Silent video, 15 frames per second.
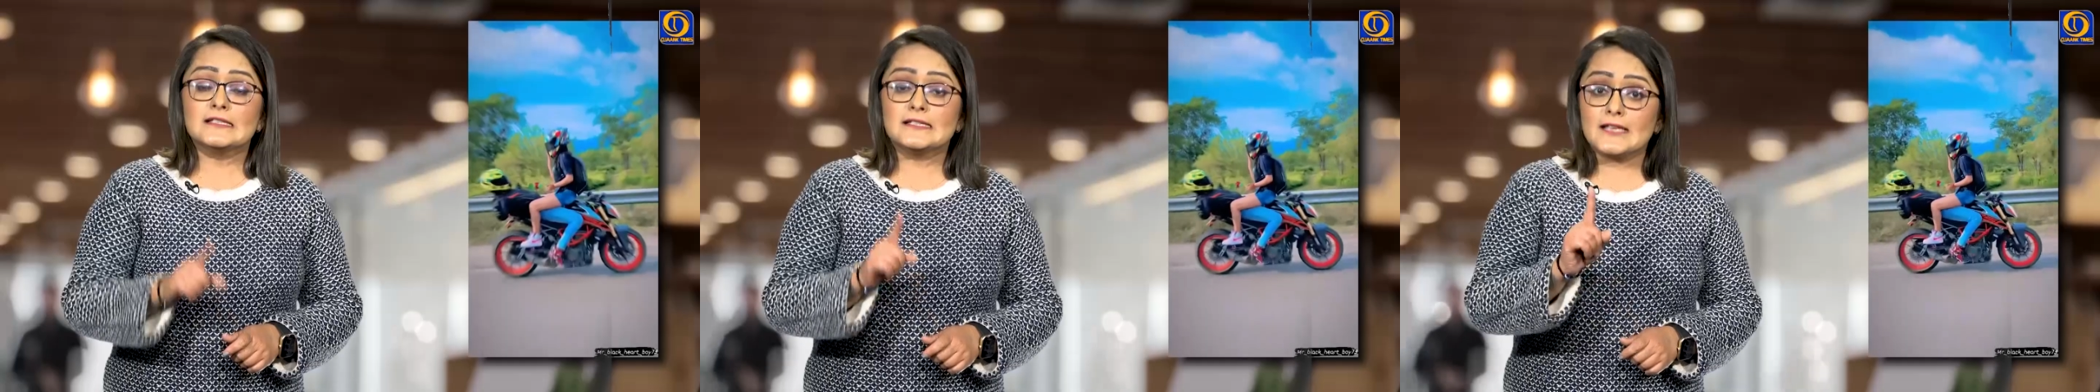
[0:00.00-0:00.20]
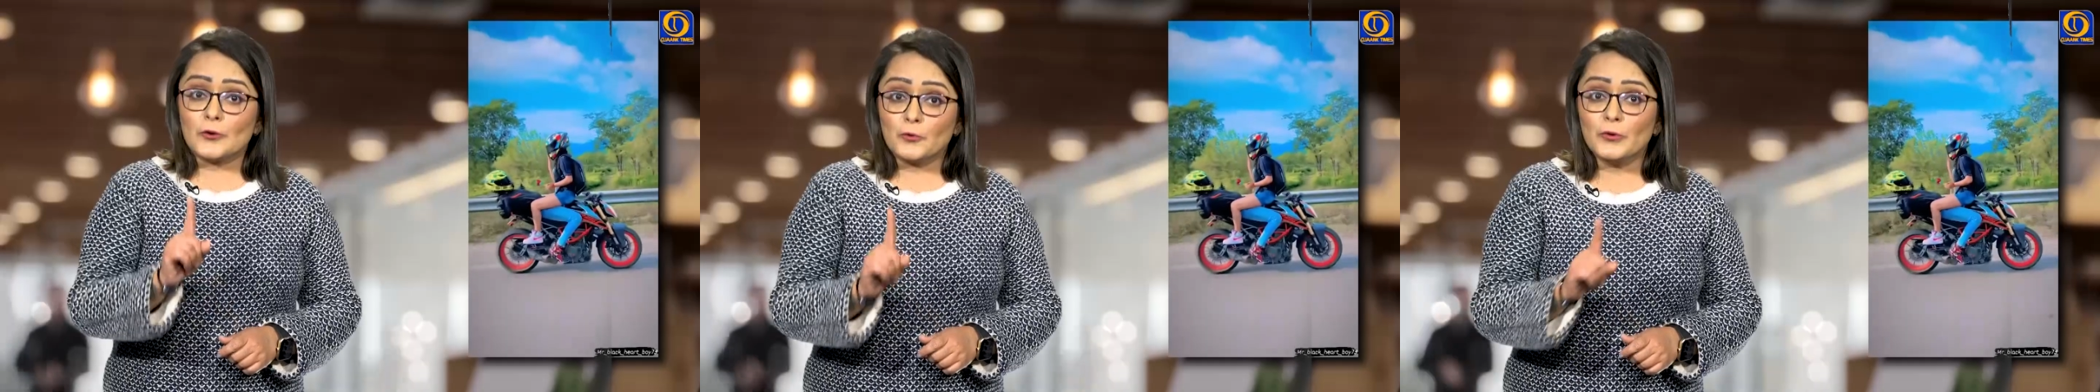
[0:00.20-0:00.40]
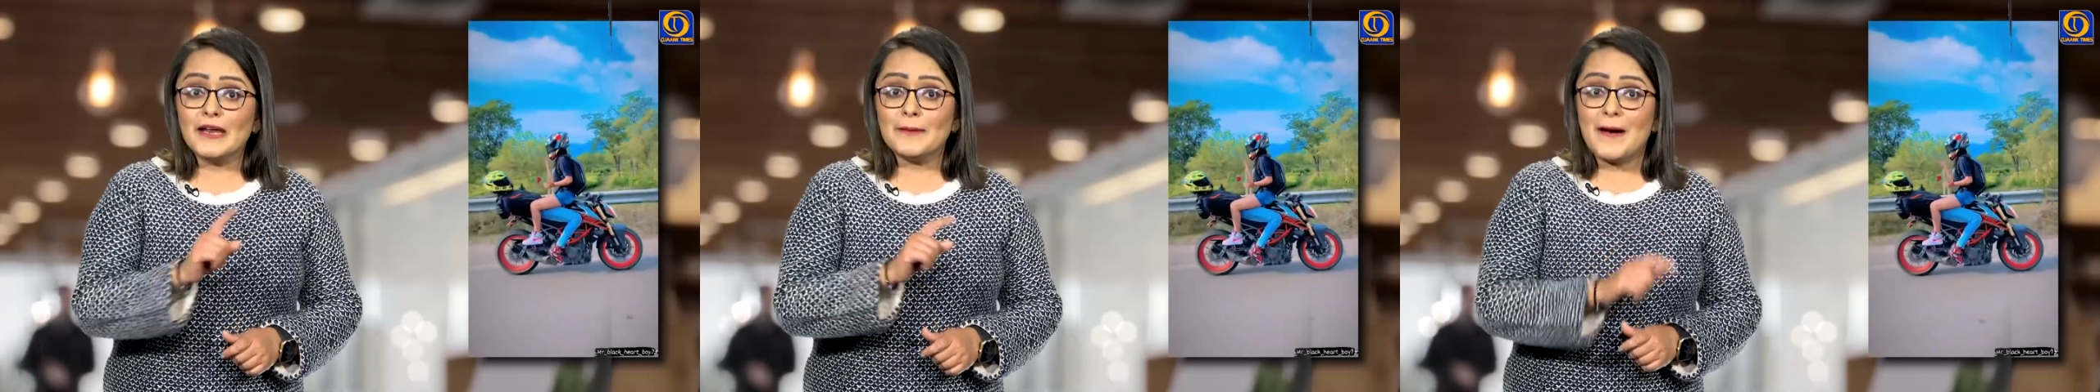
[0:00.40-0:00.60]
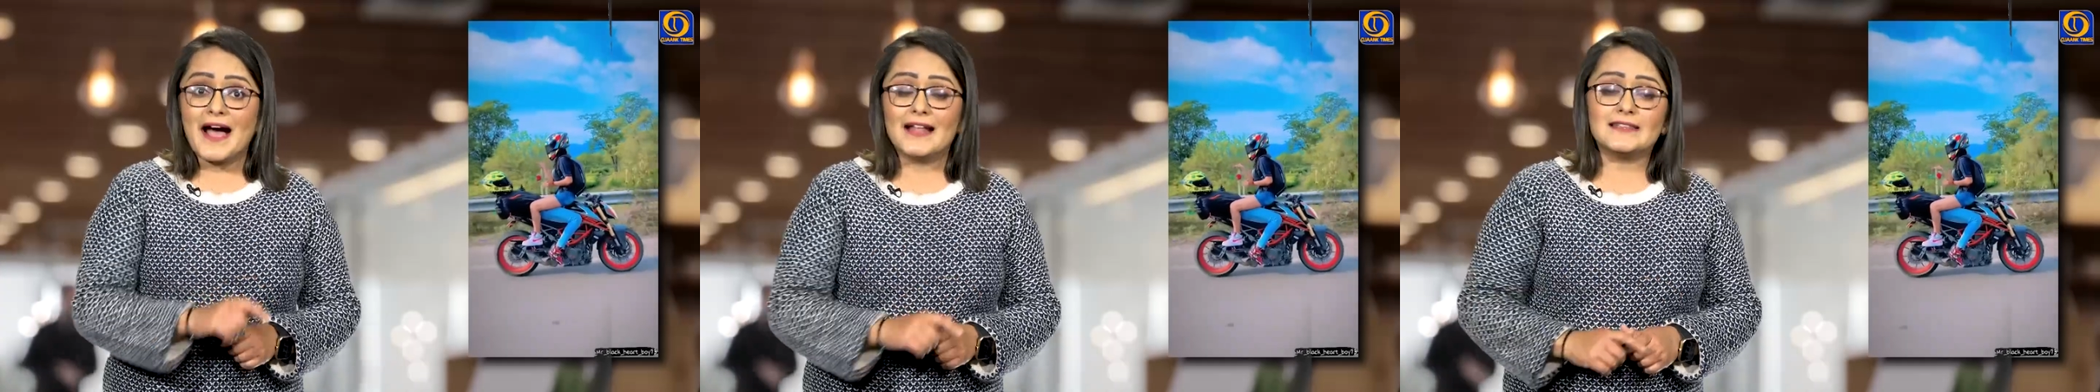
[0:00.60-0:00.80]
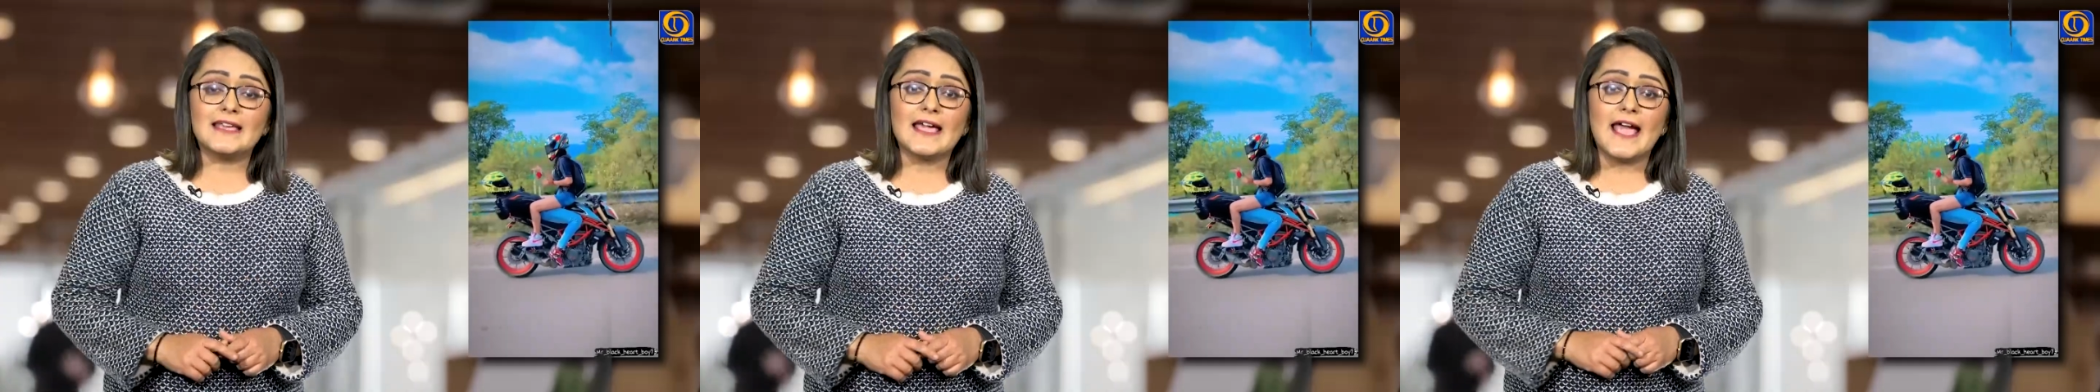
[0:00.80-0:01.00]
जरूरी
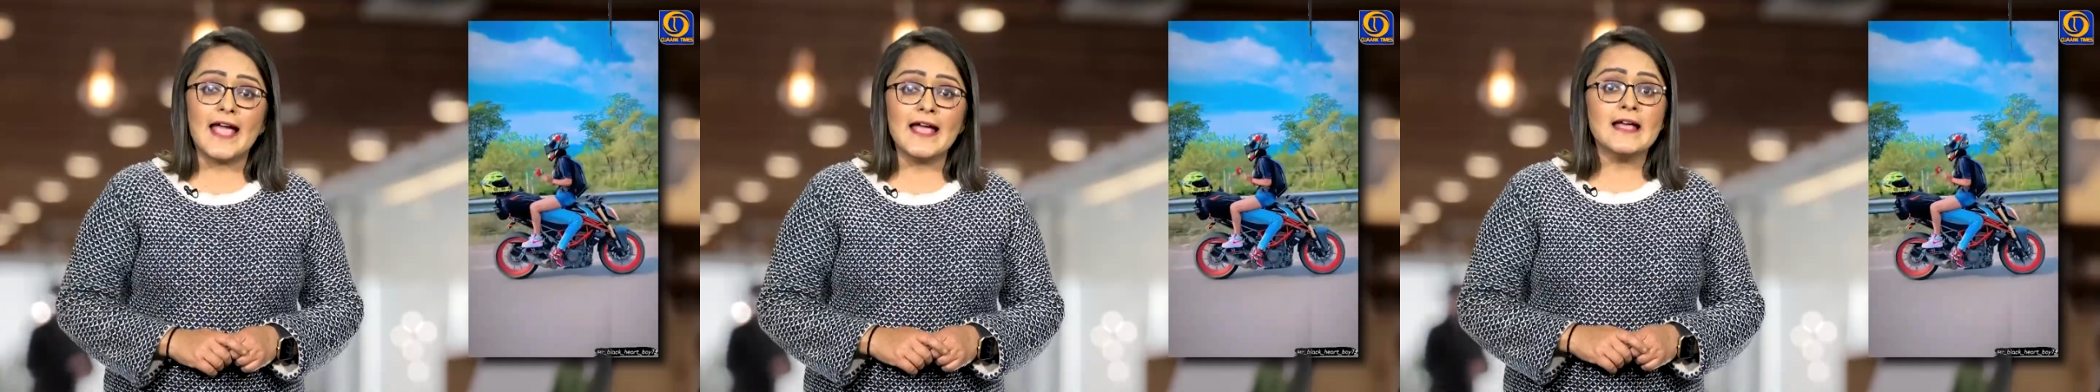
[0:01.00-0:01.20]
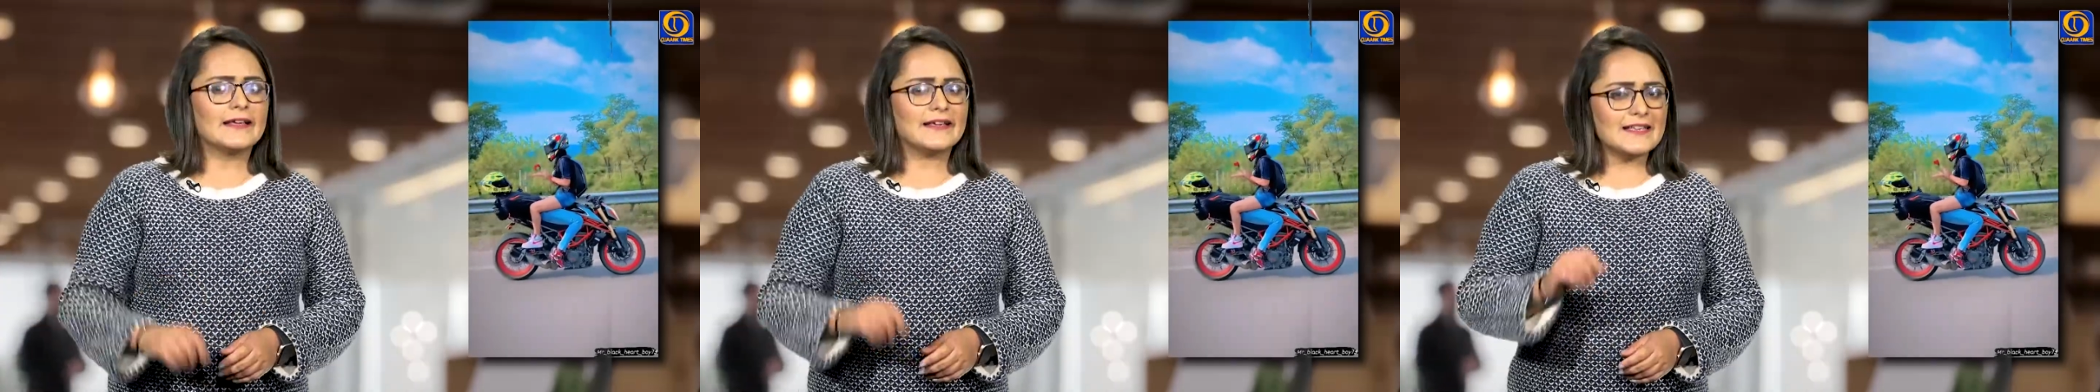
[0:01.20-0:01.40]
बात यह है